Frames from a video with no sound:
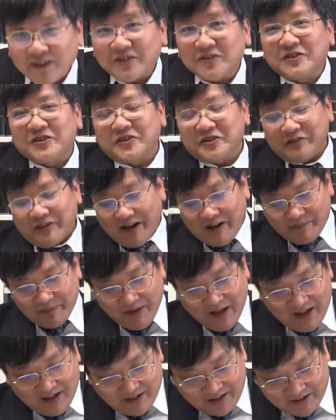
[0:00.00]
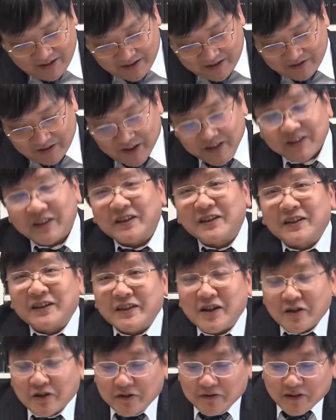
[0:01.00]
こんにちは、えー、早稲田
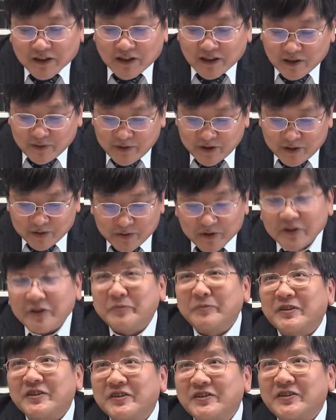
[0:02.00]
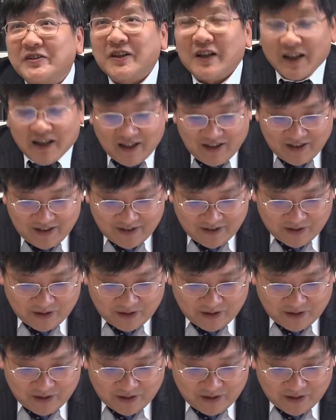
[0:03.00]
大学の渡辺と申します。えっ、